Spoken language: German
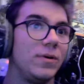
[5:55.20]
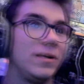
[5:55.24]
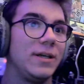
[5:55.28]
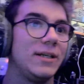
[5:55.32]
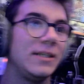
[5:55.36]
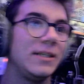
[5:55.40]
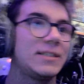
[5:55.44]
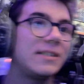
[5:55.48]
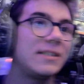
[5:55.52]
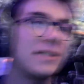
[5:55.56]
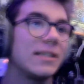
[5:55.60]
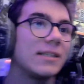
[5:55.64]

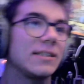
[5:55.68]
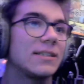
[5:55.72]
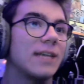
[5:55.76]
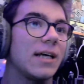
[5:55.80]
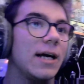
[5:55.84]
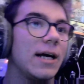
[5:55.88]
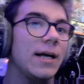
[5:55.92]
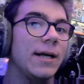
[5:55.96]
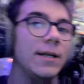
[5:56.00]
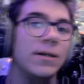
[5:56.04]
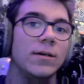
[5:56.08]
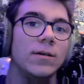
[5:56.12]
ist das
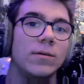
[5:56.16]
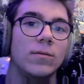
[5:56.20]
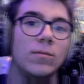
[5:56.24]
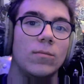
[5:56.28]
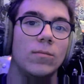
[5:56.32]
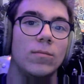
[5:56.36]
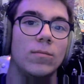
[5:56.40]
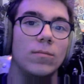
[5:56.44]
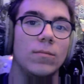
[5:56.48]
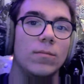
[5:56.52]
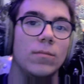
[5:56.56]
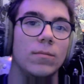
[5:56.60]
eine
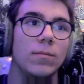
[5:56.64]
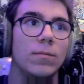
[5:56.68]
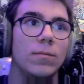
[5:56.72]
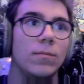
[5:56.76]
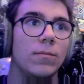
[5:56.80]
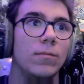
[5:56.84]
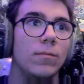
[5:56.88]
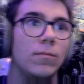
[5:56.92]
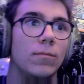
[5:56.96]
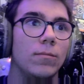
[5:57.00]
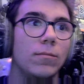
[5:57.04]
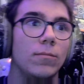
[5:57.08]

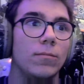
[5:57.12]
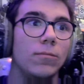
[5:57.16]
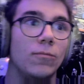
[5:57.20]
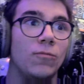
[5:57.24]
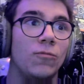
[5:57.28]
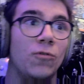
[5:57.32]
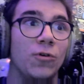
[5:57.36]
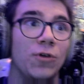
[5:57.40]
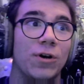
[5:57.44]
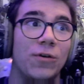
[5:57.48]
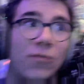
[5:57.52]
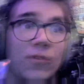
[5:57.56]

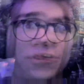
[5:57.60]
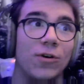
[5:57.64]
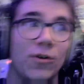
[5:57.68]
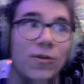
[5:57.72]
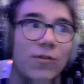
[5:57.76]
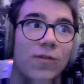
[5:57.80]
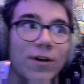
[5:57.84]
wundervolle